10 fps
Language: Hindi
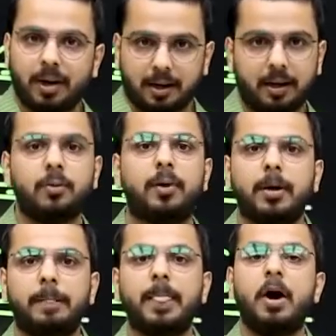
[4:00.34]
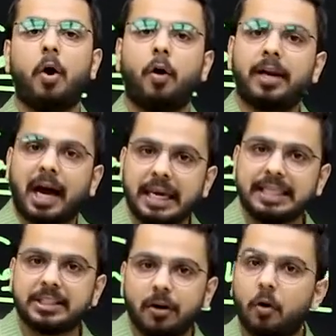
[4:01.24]
रुपये लगने दूंगा और ना
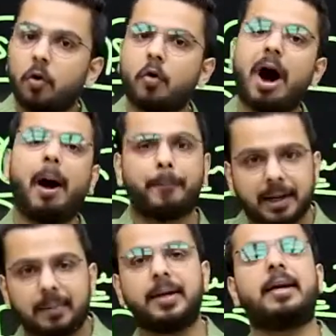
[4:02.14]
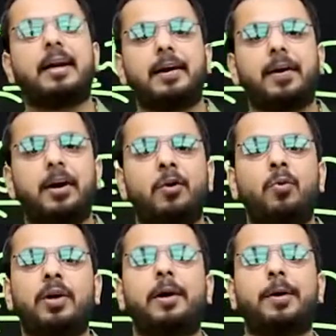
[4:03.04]
ही जिन लोगों को आप रिकमेंड करने वाले
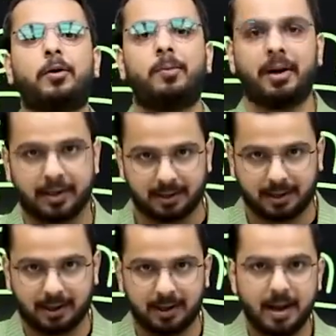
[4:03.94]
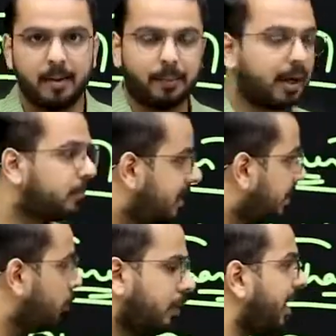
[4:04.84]
हो उनका हम एक रुपये लगने देंगे मतलब
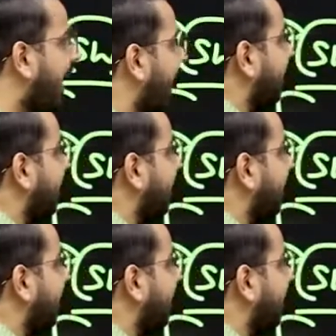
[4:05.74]
जिसे बोलते हैं ना